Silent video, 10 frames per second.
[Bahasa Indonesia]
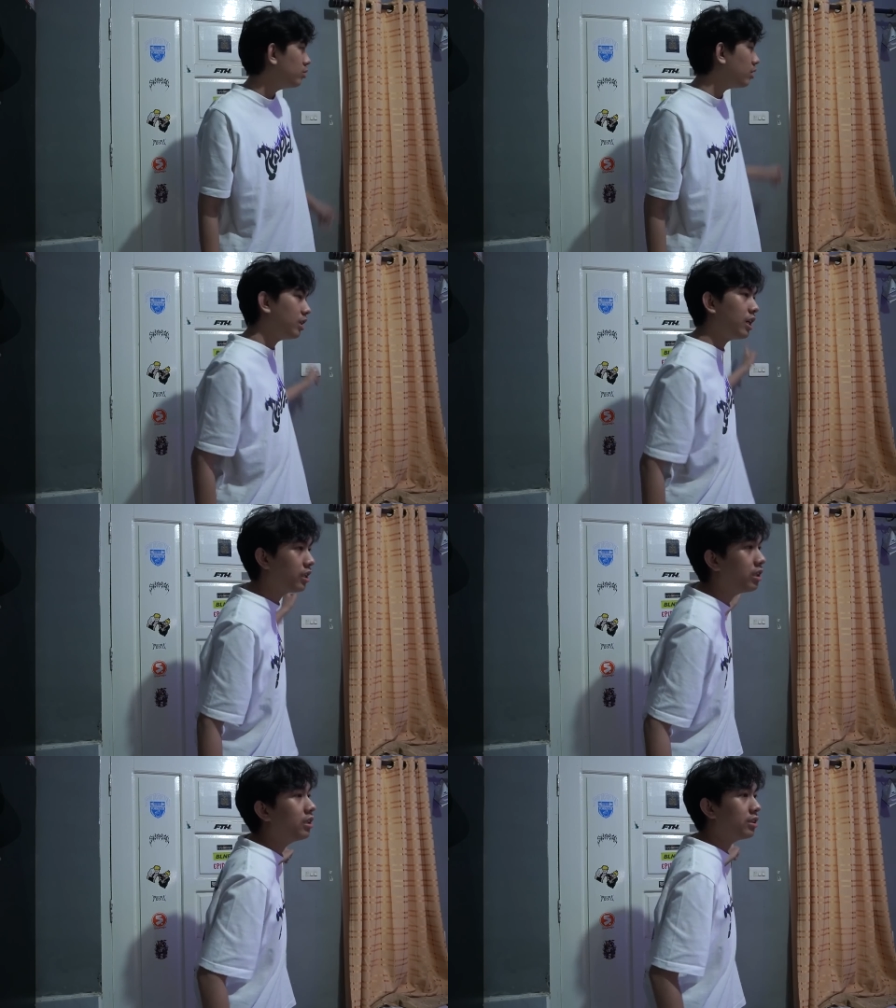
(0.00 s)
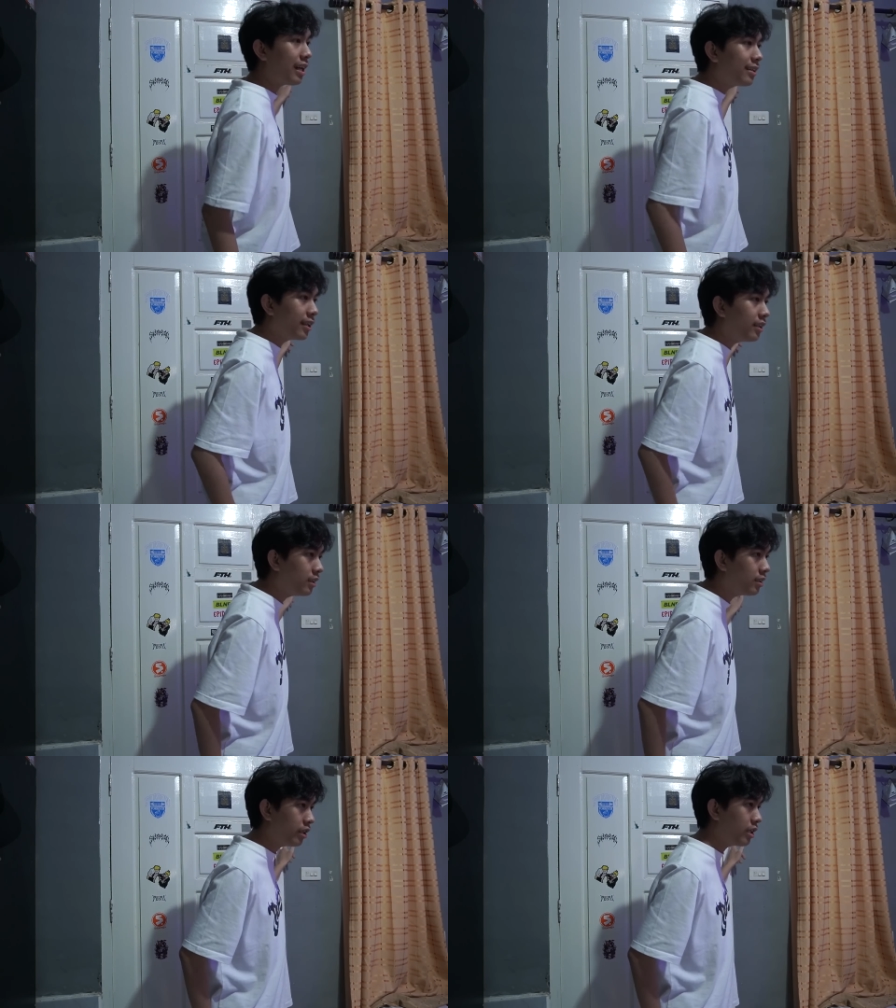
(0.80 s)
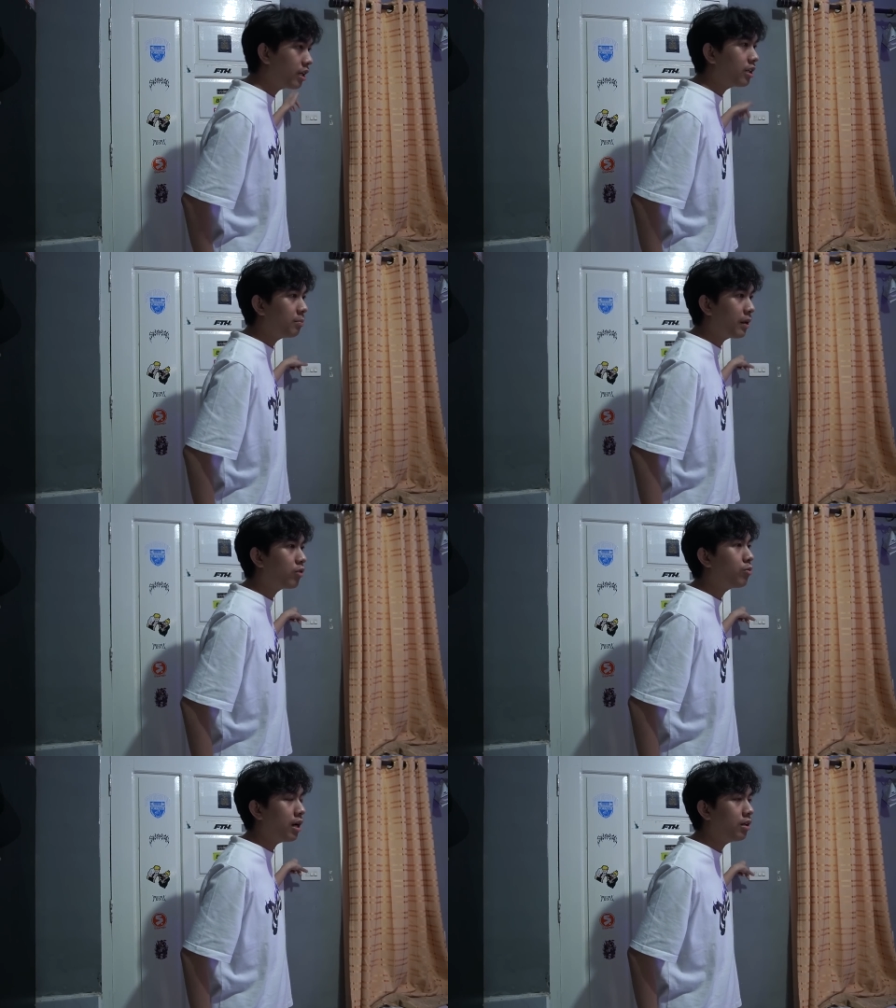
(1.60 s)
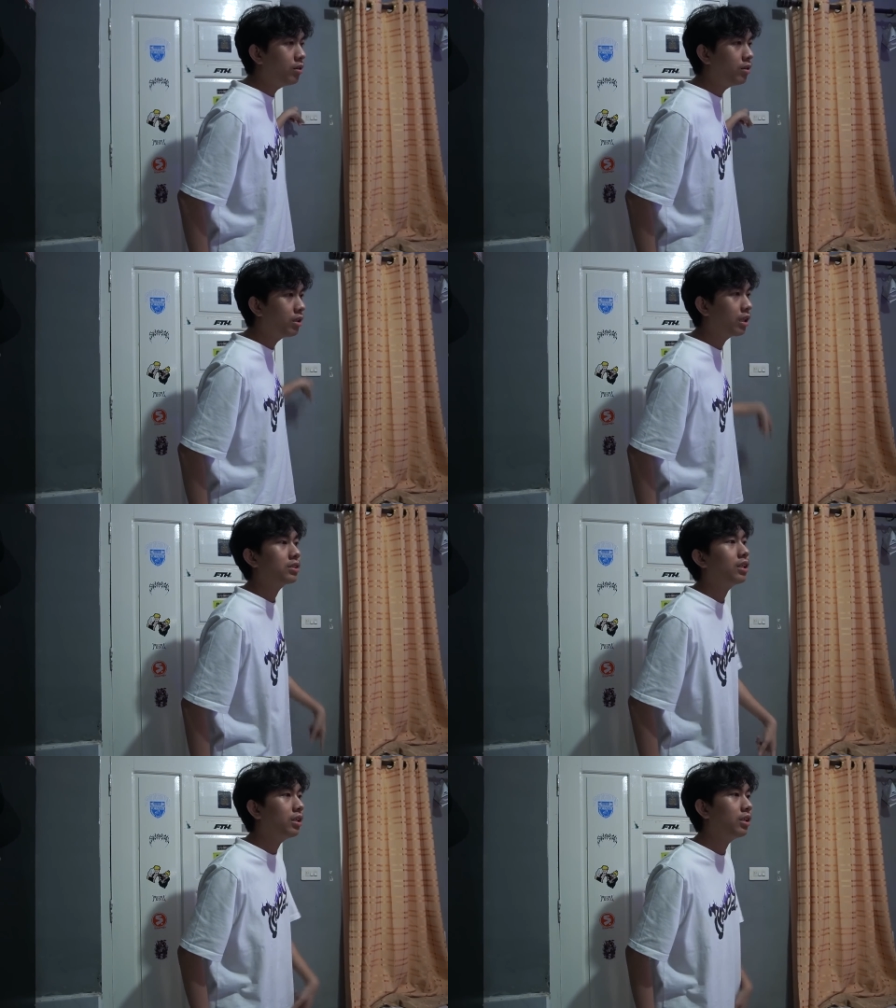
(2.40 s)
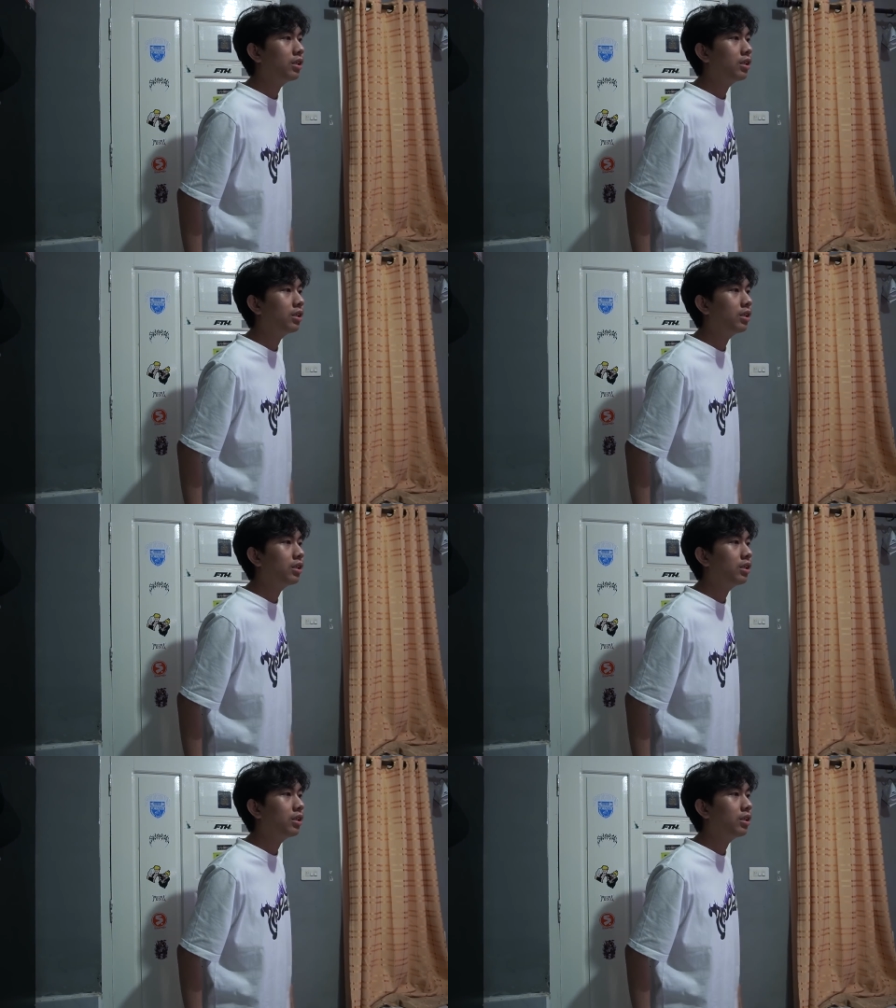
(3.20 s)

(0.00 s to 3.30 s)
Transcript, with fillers: Gua dari sana, ya dari depan rumah lu ke sini.